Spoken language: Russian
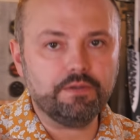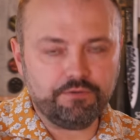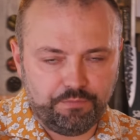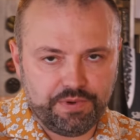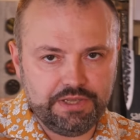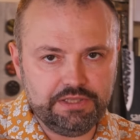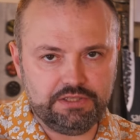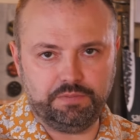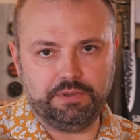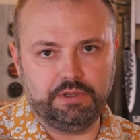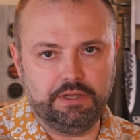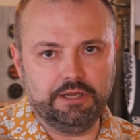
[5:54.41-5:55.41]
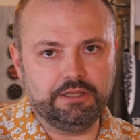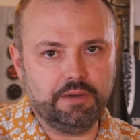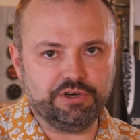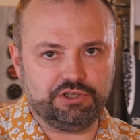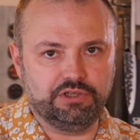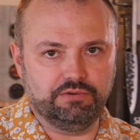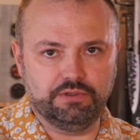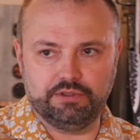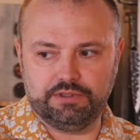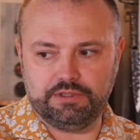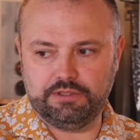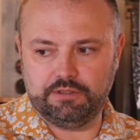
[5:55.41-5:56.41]
в принципе, для домашнего,
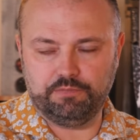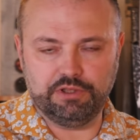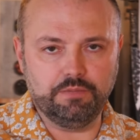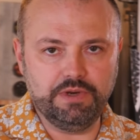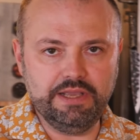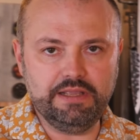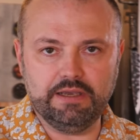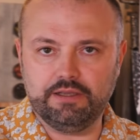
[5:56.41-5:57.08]
так сказать, потребления,